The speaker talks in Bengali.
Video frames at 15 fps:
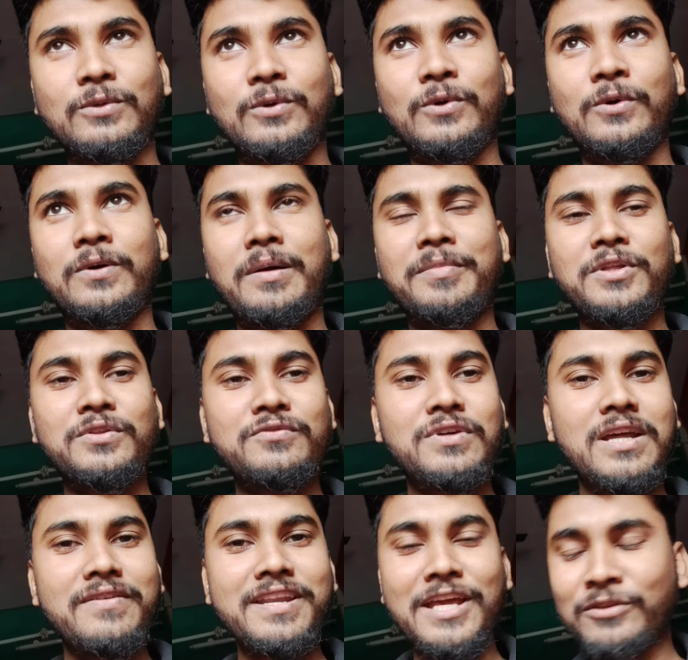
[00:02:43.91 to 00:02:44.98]
তো আমরা তো
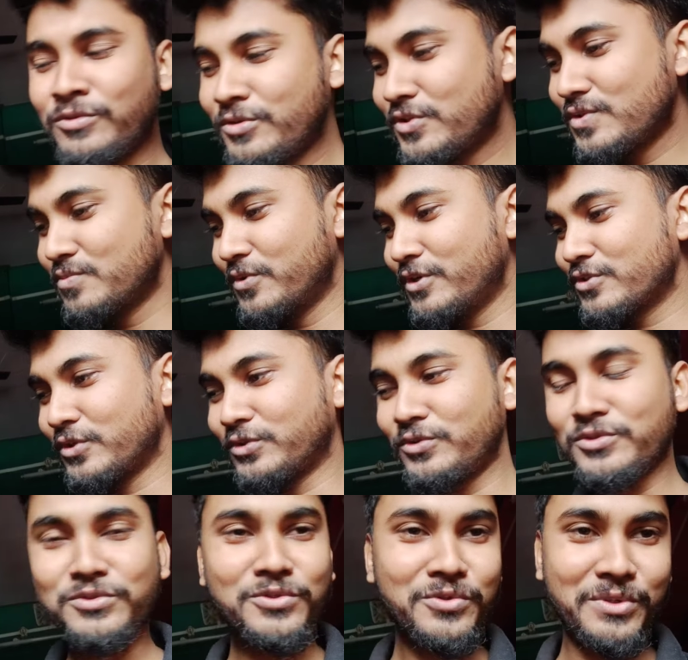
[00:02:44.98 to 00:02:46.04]
ফুলাফাইনি এত কিছু মুখের যত্ন
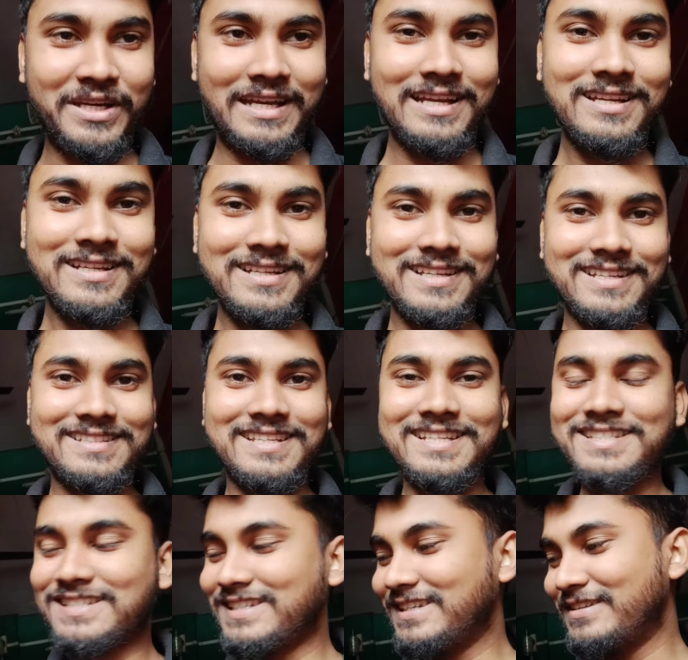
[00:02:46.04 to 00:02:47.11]
টত্ন করি না
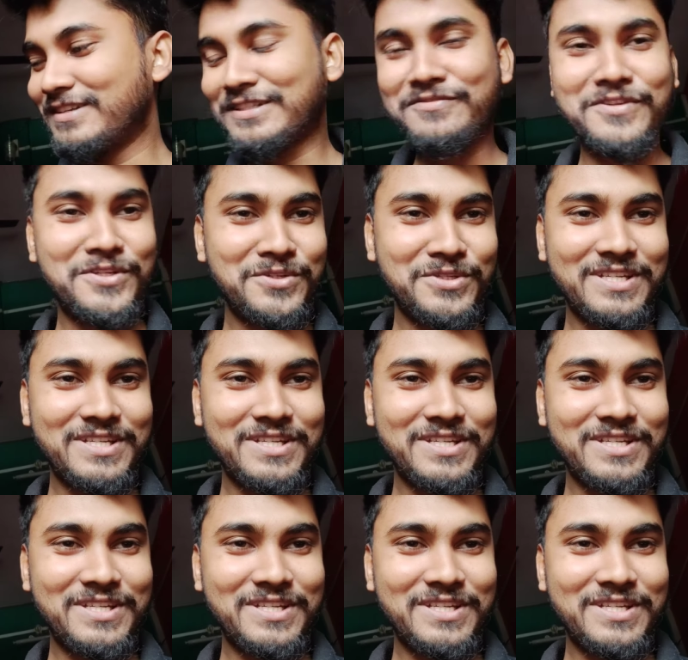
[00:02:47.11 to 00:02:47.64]
জাস্ট একটা ফেস